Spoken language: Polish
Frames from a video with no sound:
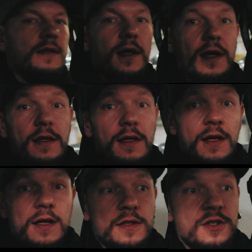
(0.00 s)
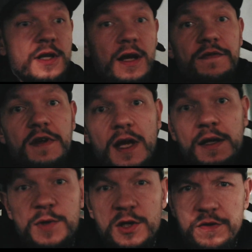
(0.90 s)
Tarara, ciekawy
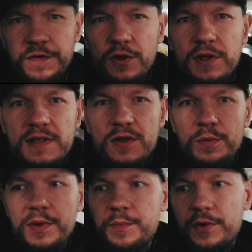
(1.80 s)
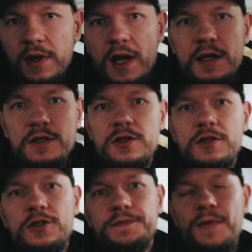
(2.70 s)
jak mikrofonie sobie
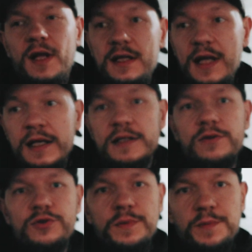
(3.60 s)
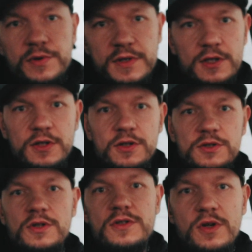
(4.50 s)
poradzisz. Ale i tak jest duży plus jeśli
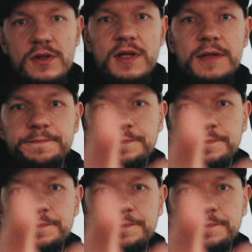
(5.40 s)
chodzi o Sony.